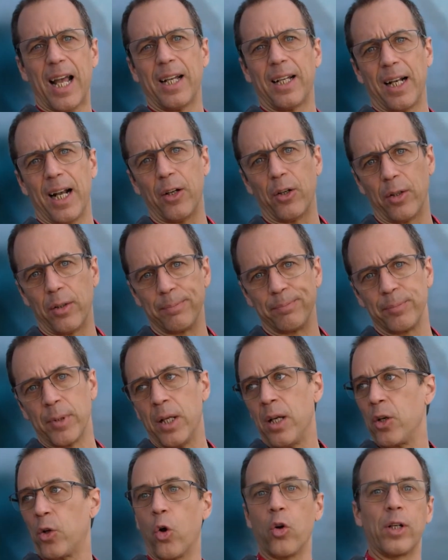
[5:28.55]
Ah, claro,
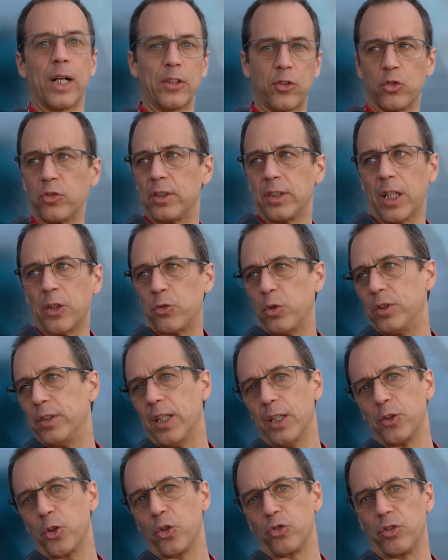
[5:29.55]
con razón se están
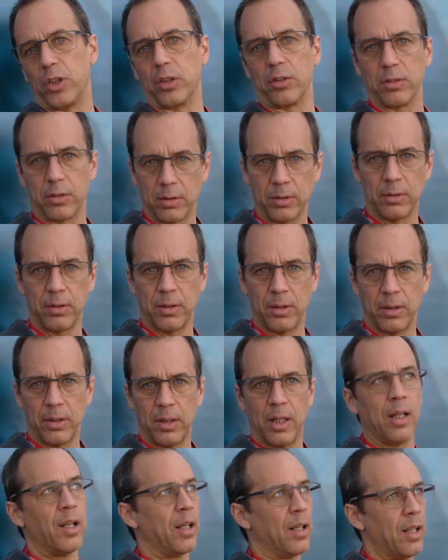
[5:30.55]
suicidando los chicos.
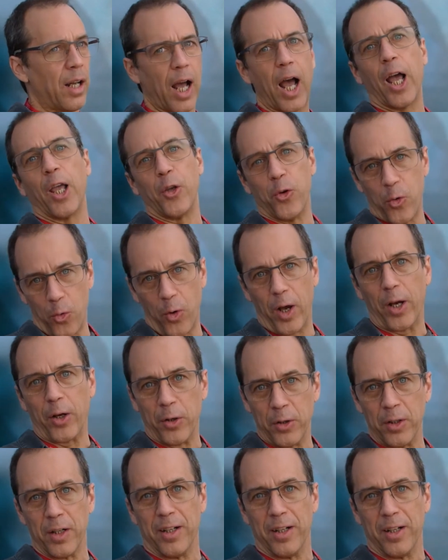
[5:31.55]
Hay un juego,